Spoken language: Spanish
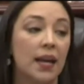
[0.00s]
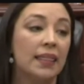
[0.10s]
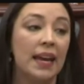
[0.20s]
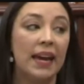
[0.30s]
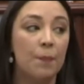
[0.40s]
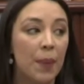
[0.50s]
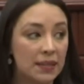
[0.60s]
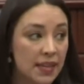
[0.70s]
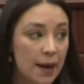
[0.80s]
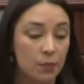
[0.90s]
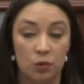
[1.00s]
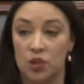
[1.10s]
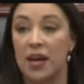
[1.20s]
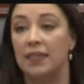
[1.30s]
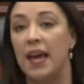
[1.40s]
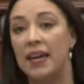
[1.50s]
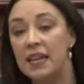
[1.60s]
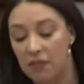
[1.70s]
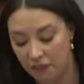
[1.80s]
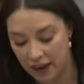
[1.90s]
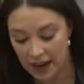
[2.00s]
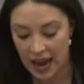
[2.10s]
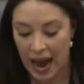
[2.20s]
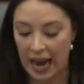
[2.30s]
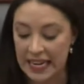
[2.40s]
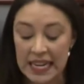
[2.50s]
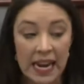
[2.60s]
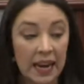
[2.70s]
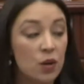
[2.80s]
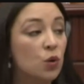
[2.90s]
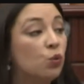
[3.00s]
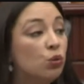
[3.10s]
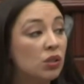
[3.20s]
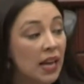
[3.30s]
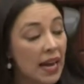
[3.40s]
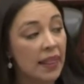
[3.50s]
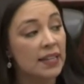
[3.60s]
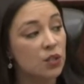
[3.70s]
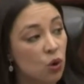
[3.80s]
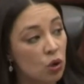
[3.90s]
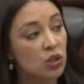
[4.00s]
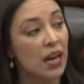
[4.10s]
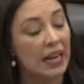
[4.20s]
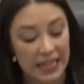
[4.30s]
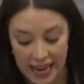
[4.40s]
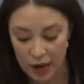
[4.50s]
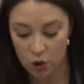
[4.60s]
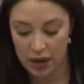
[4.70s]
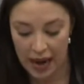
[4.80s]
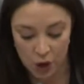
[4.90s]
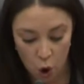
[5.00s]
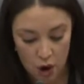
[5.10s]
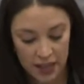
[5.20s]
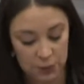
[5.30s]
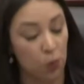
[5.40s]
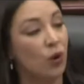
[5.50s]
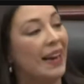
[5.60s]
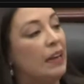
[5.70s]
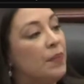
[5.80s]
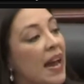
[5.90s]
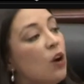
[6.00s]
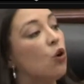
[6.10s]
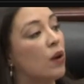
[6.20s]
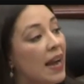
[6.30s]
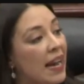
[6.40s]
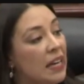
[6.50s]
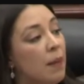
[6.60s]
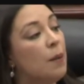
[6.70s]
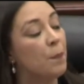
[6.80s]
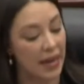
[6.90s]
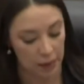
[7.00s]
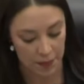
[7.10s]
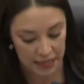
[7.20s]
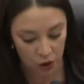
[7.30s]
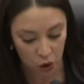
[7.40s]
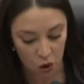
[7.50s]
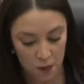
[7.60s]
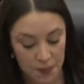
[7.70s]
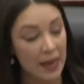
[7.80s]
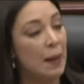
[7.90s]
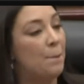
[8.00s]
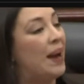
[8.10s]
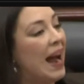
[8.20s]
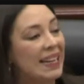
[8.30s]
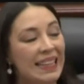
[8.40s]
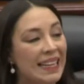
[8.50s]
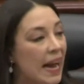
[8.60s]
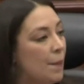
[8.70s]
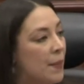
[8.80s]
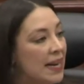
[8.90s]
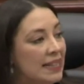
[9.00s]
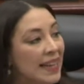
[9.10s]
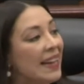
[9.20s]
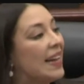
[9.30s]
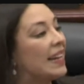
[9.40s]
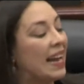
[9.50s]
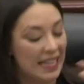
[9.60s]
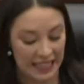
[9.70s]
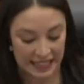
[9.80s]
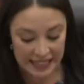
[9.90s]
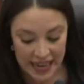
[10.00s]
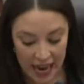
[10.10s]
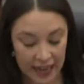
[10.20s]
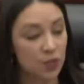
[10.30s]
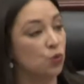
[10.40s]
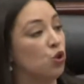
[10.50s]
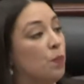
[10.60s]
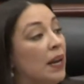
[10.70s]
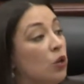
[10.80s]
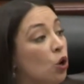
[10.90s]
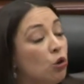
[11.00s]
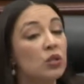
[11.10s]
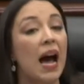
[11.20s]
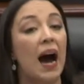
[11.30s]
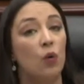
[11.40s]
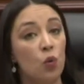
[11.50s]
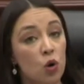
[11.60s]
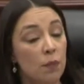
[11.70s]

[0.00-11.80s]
de que pasamos de IFE a INE, ustedes dos salieron ganones porque el viejo régimen permitió prácticamente que reiniciaran sus periodos aún